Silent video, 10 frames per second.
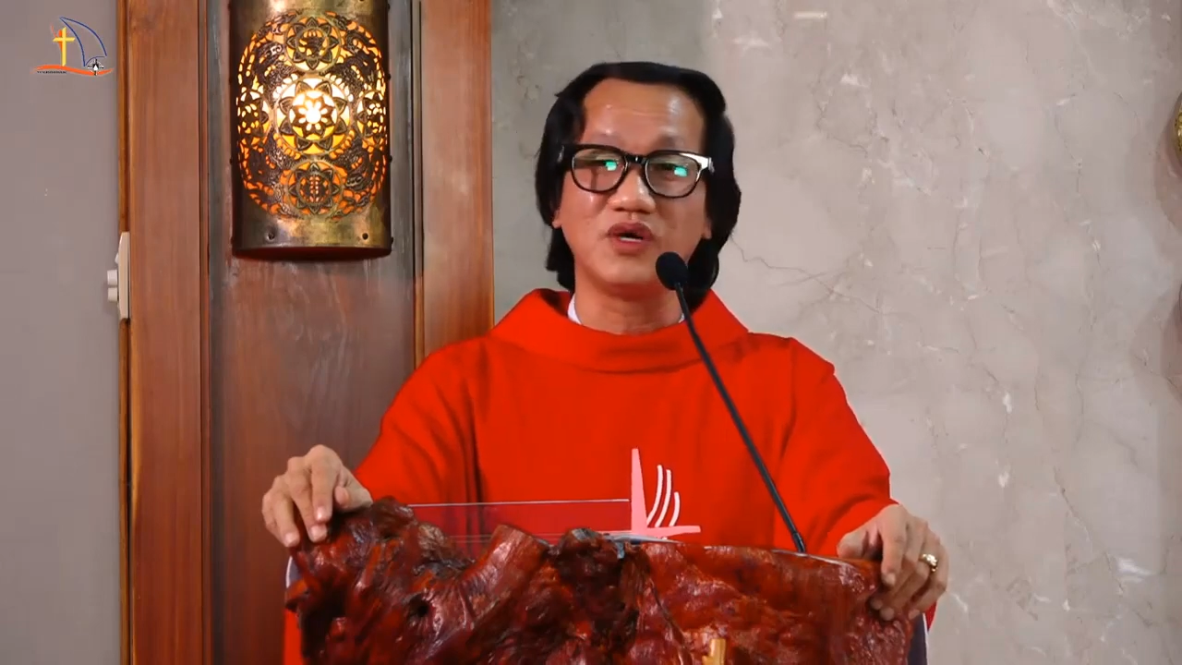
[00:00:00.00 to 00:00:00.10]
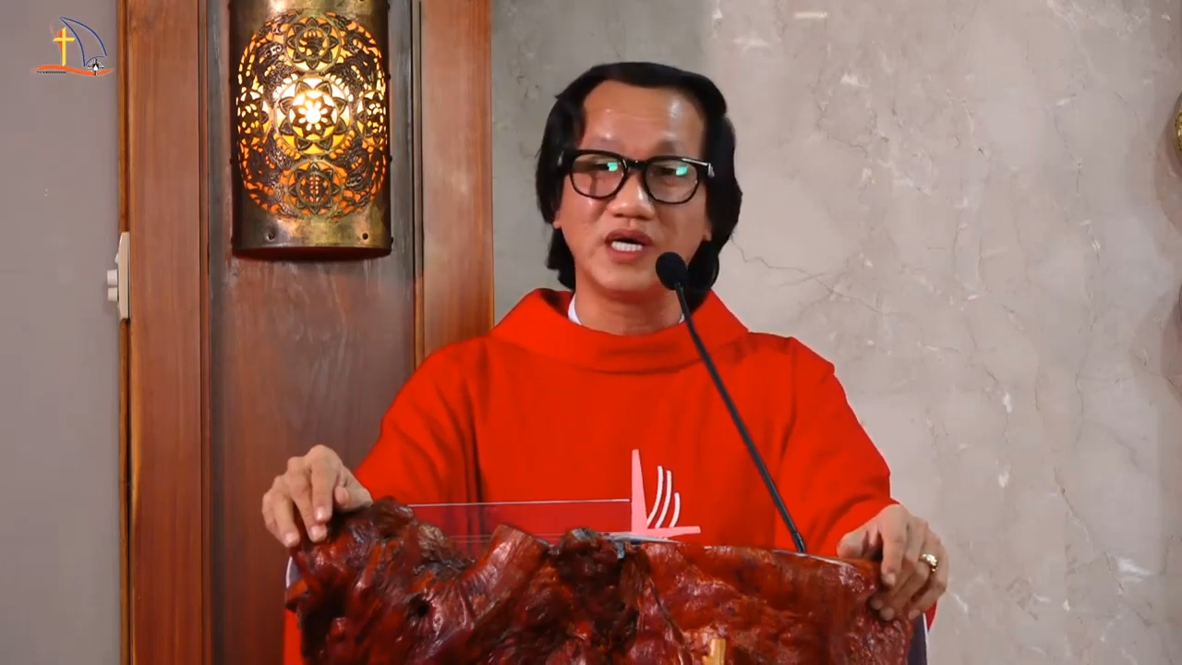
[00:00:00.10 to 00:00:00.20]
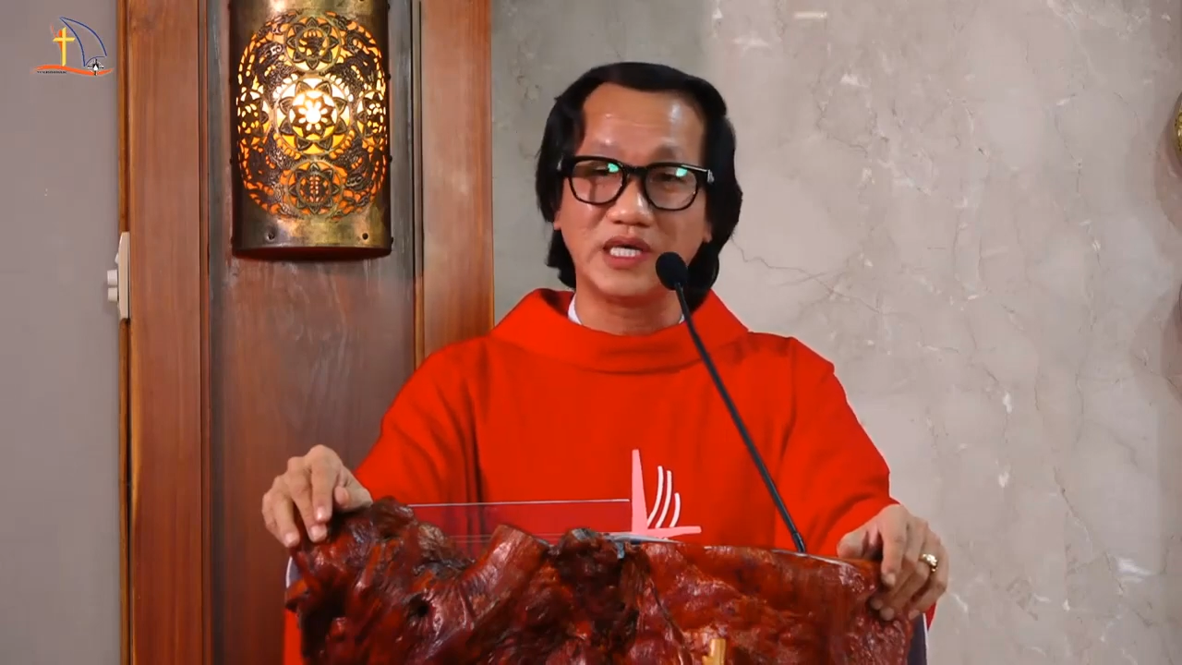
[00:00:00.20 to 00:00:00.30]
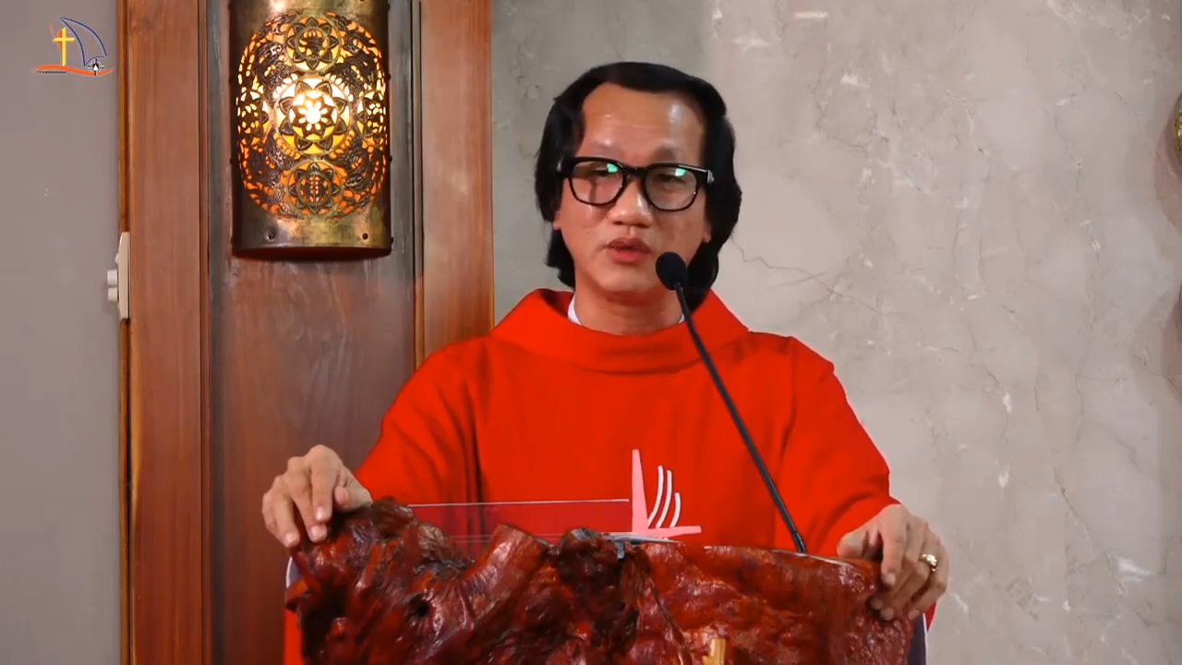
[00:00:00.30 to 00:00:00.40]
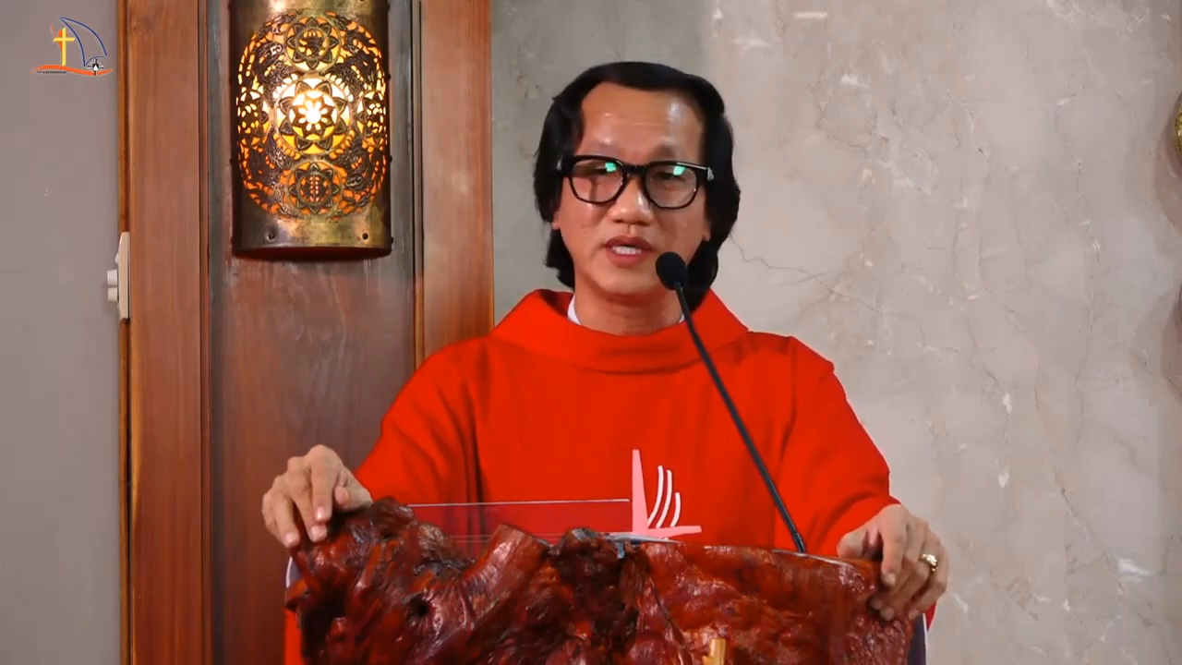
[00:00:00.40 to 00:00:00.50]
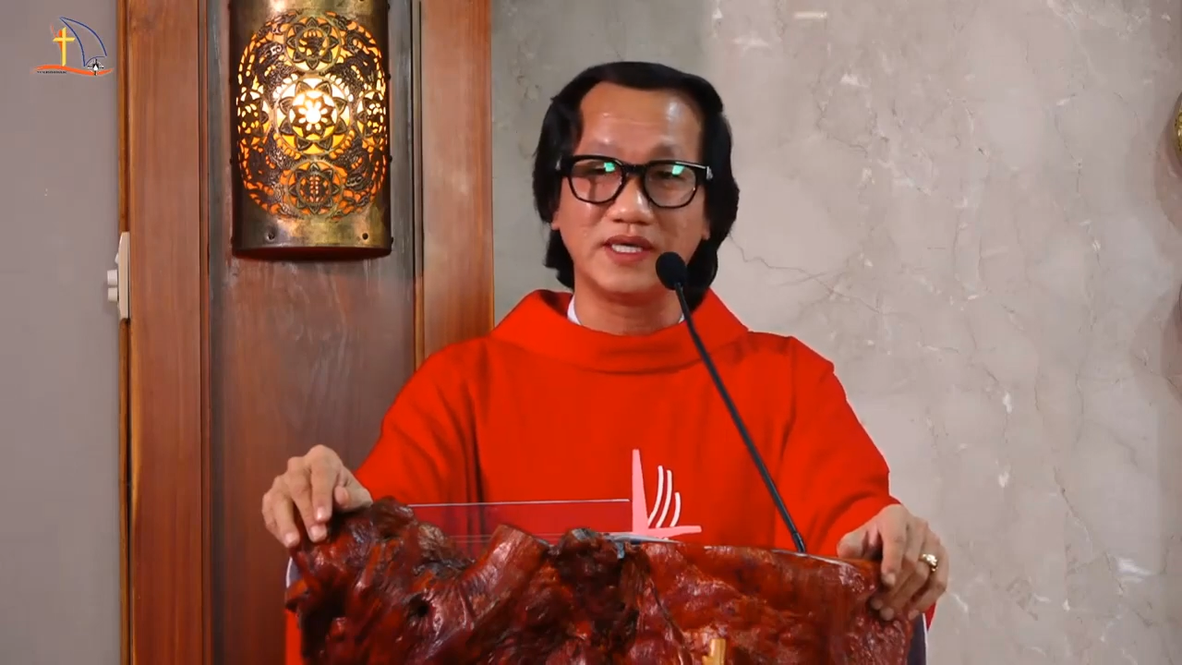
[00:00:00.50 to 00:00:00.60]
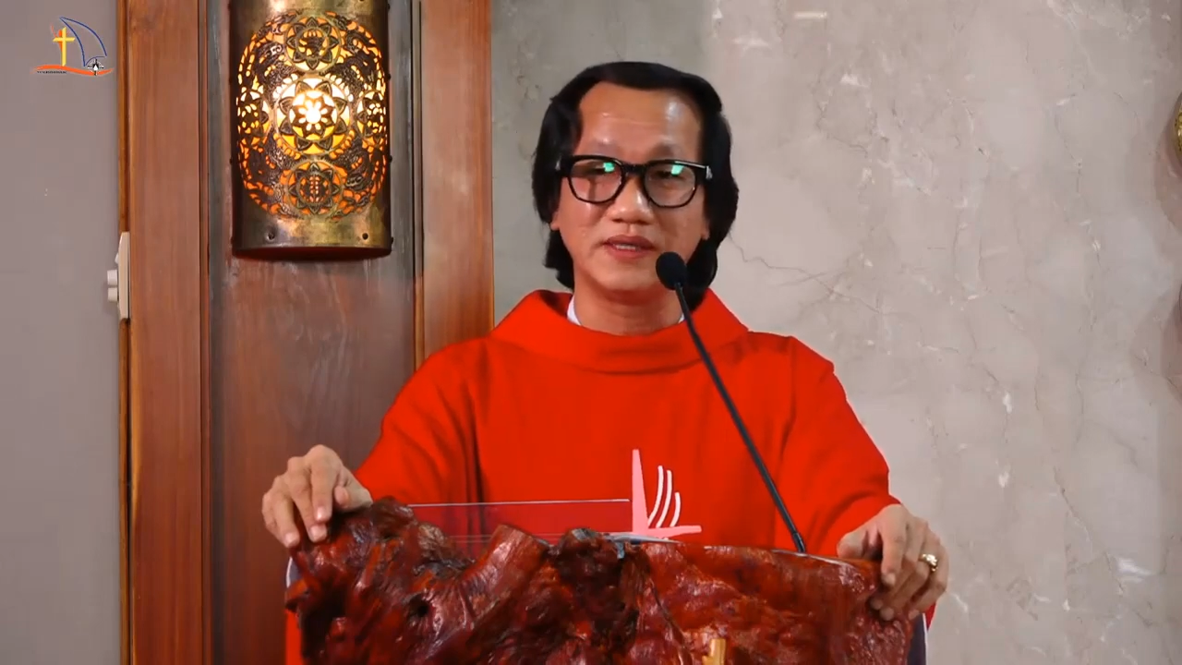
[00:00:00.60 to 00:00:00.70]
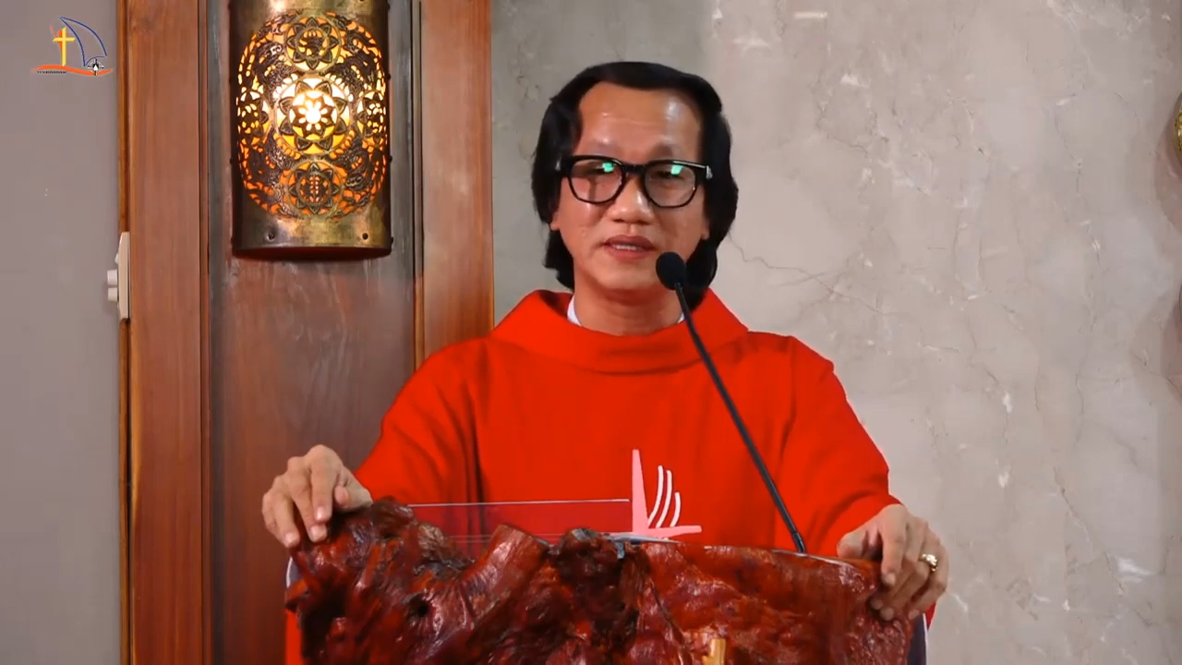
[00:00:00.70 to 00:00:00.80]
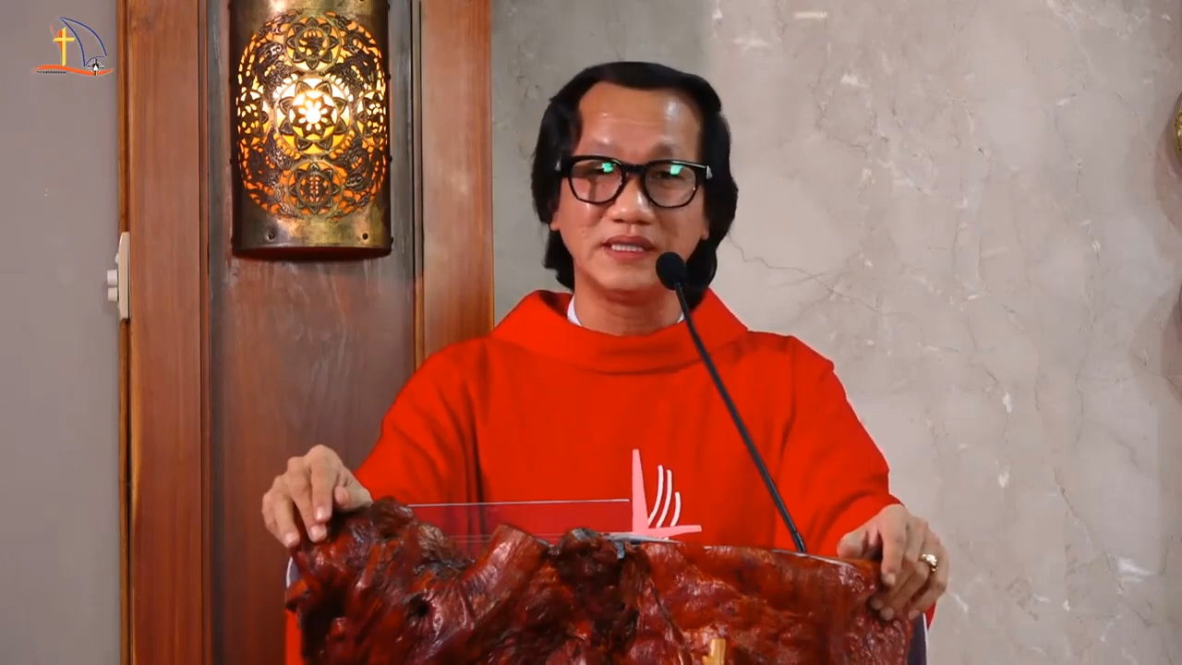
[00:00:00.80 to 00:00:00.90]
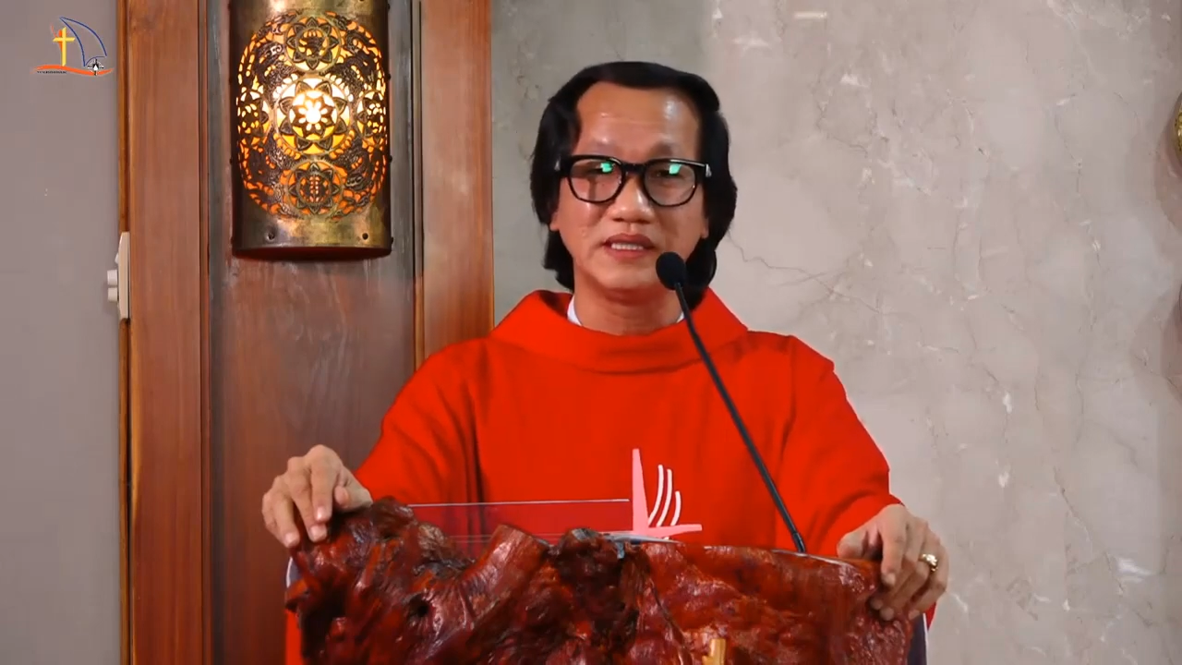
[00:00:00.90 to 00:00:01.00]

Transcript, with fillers: Herode